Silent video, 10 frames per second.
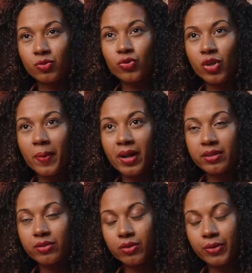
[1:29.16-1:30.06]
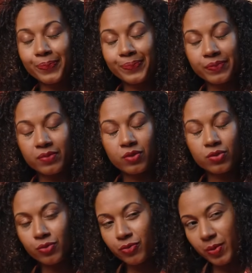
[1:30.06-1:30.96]
tu, as parlé
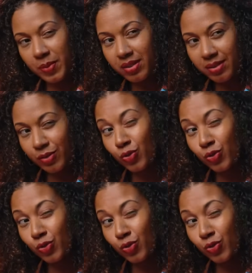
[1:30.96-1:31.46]
d'une féminité,